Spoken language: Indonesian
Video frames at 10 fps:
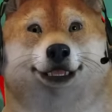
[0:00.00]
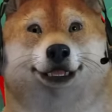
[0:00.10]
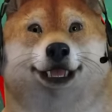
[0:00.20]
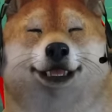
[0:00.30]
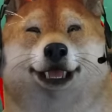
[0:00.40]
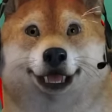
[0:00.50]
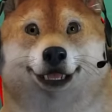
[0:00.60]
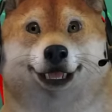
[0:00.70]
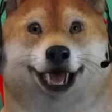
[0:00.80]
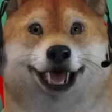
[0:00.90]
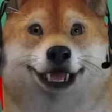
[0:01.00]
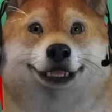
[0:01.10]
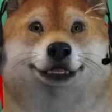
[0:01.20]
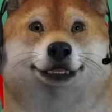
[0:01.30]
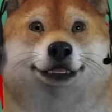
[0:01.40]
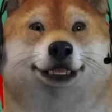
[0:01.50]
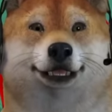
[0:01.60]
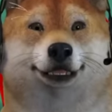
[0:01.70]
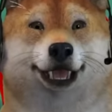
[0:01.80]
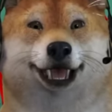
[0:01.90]
Meninggoy kan? Nah, kan? Aku
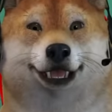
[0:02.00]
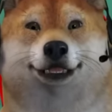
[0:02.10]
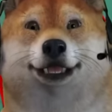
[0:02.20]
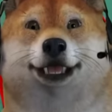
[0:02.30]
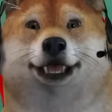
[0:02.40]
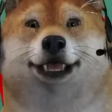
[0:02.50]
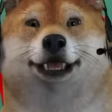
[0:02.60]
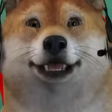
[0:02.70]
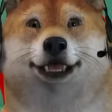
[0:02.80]
makan dulu.